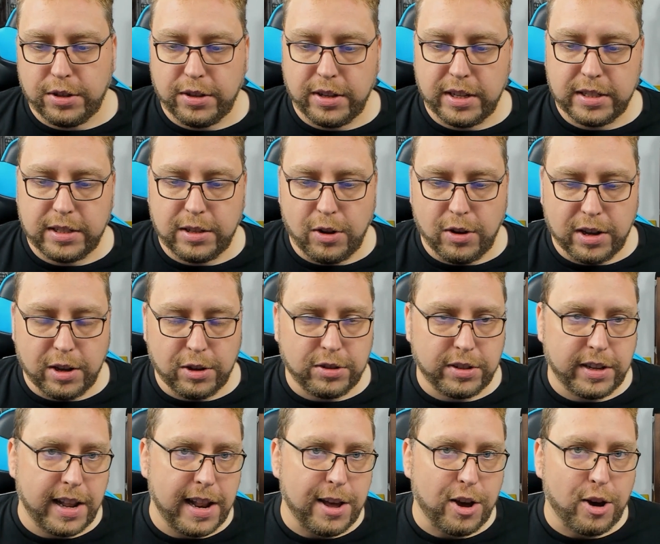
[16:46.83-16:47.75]
es lo que os
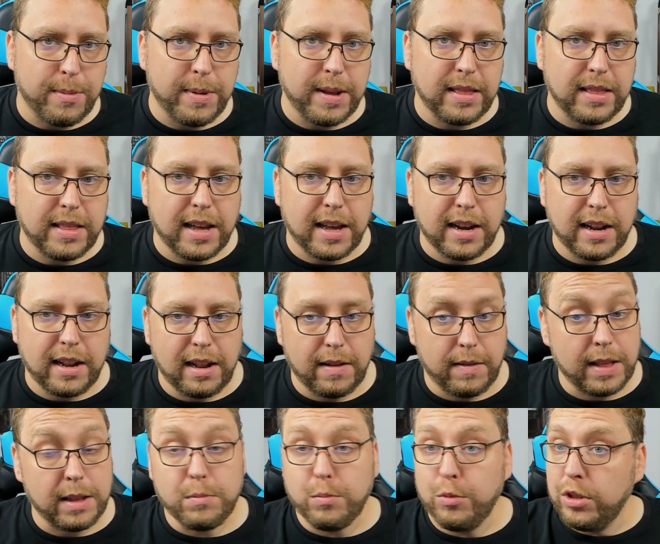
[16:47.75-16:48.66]
quería
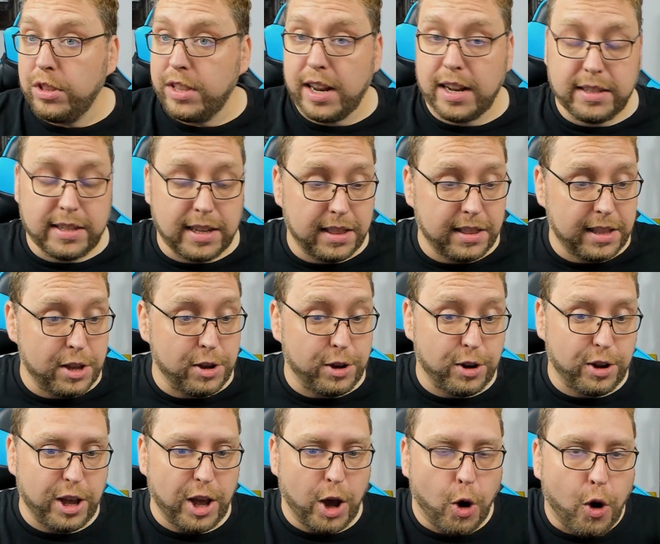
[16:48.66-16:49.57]
comentar, muy interesante, yo
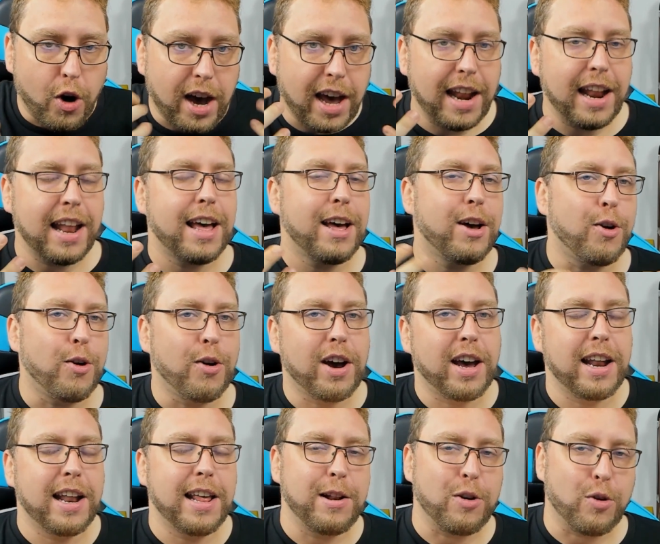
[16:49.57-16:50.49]
creo que ojalá,
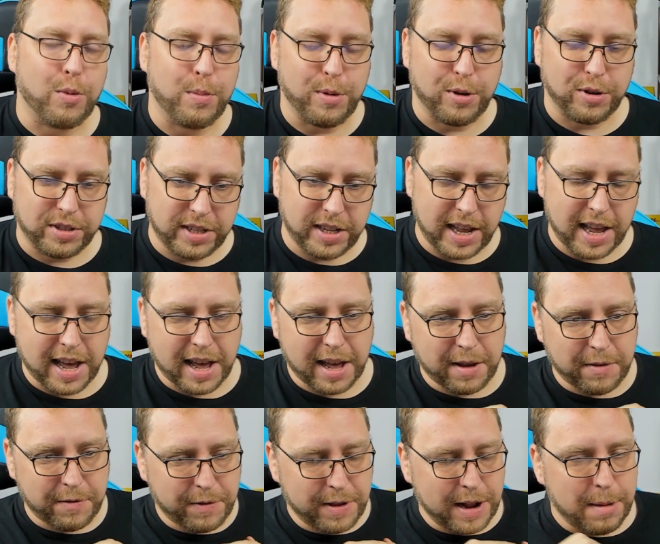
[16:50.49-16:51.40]
ojalá el rumor
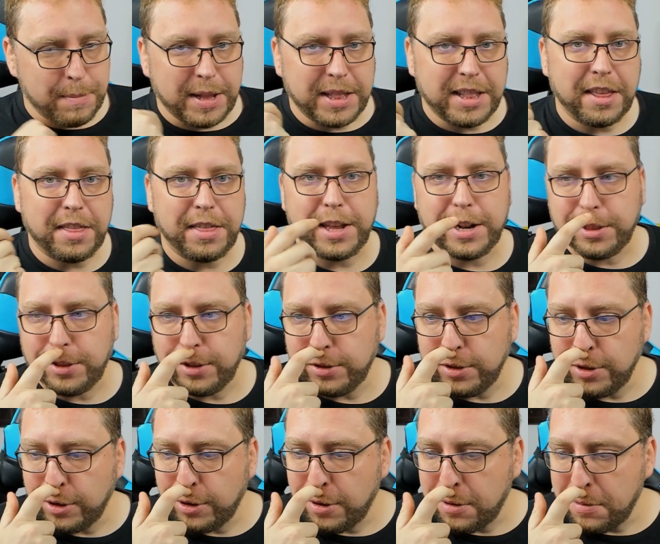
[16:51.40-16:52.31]
sea finalmente cierto,
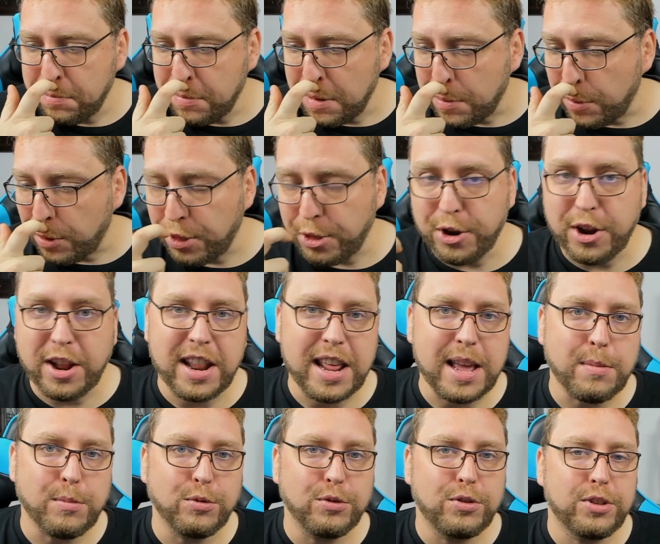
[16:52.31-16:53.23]
yo me
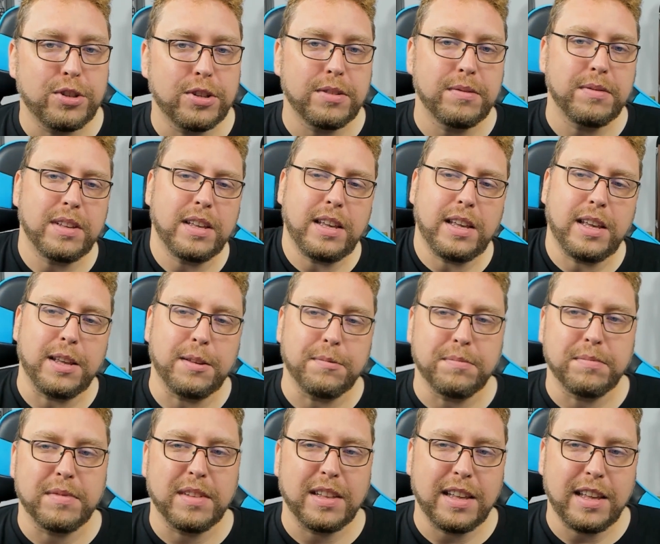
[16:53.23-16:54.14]
emocionaría mucho y,
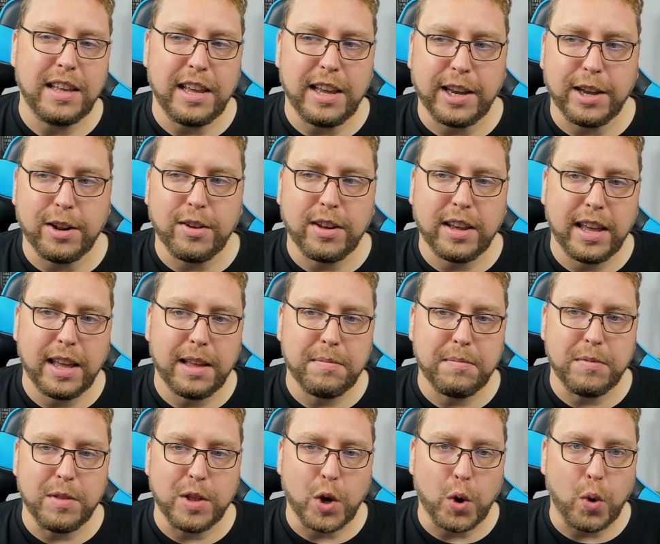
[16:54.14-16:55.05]
y creo
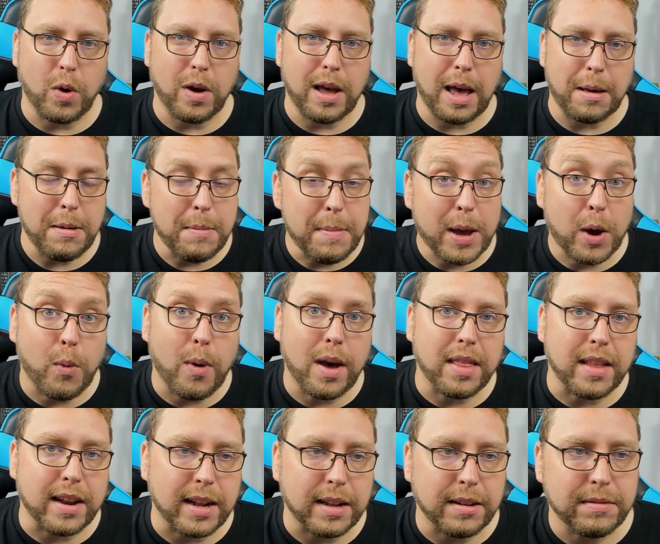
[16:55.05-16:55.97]
que a mí me
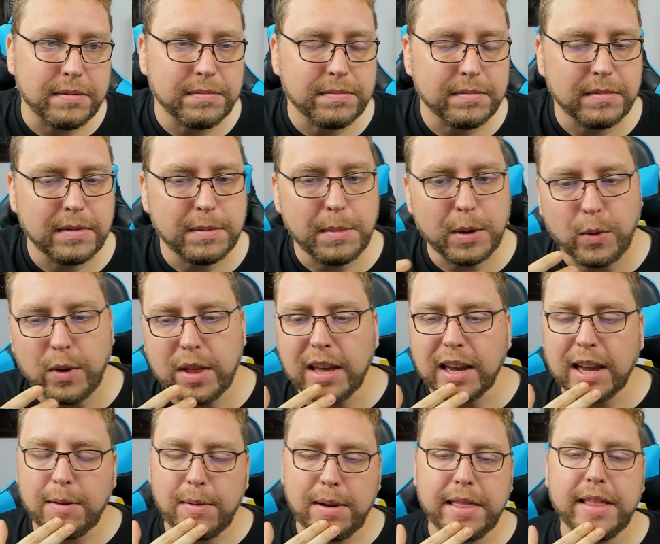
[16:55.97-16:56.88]
cuadra, me cuadra
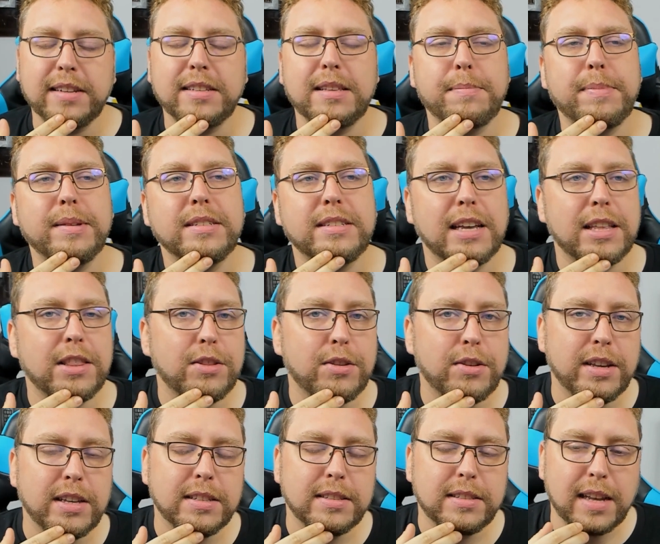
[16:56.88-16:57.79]
que Blizzard esté
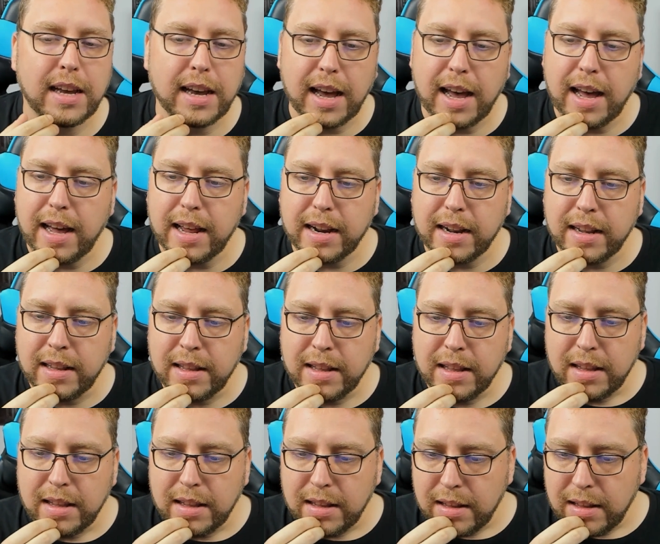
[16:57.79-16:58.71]
pensando en sacar
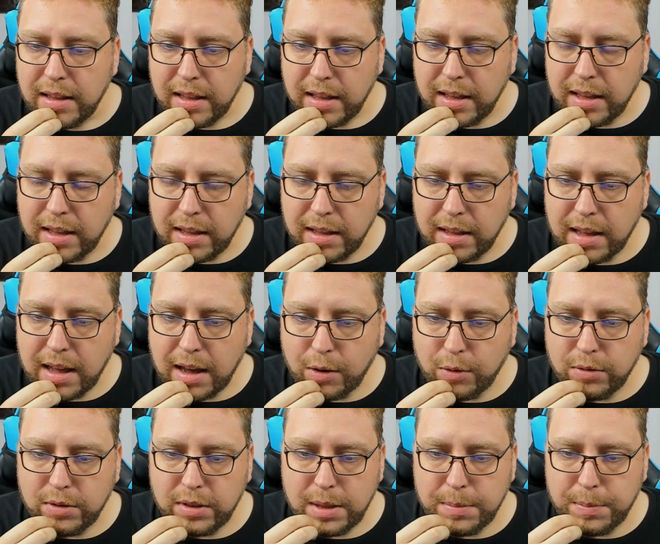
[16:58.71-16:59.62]
eh,
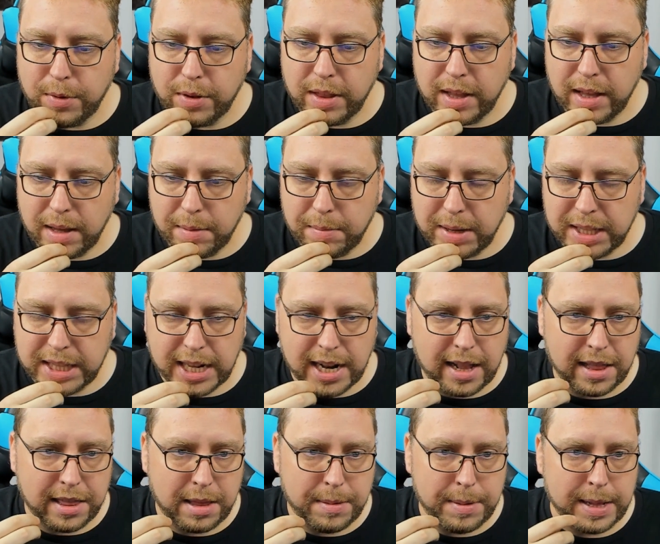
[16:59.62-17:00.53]
algún tipo de
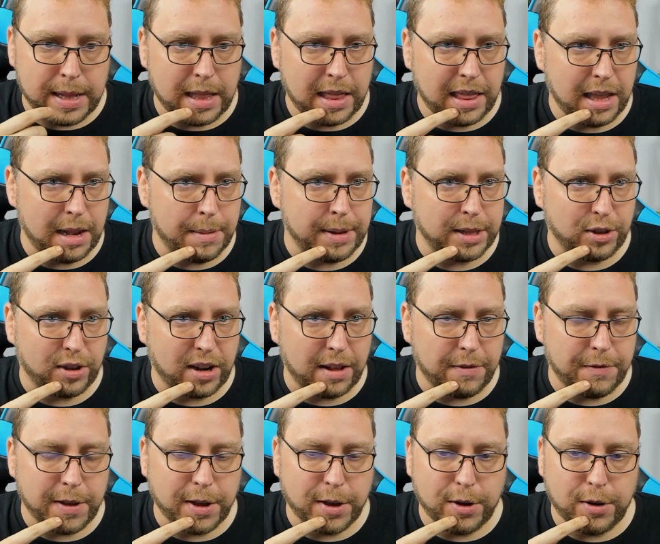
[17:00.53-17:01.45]
material
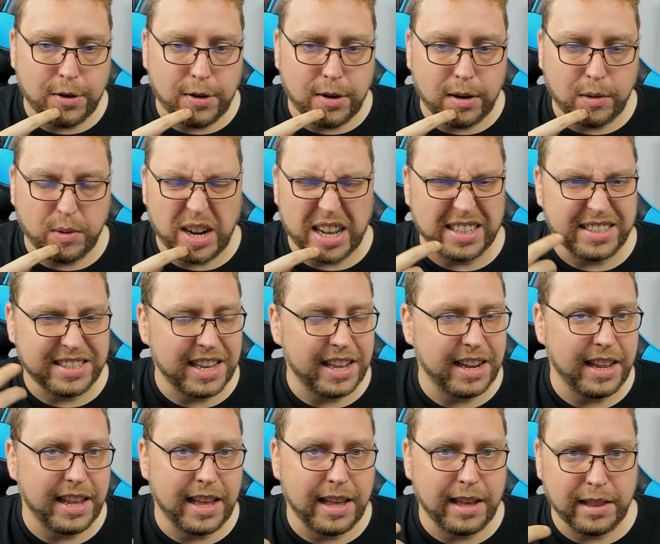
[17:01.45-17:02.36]
cinematográfico, alguna
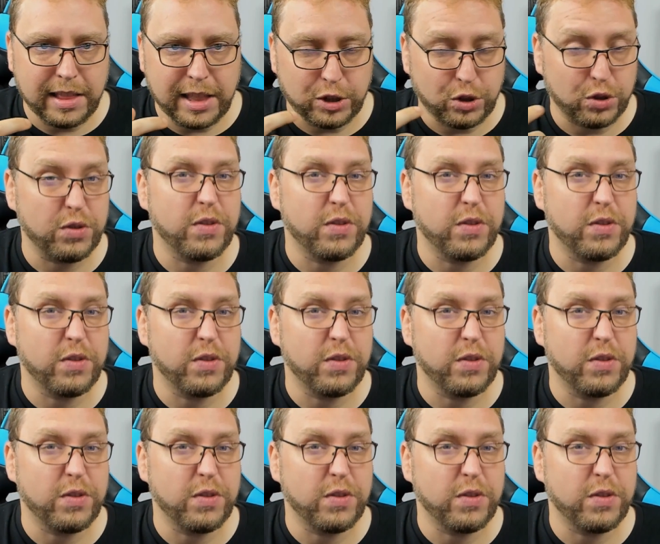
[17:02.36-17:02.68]
serie de sus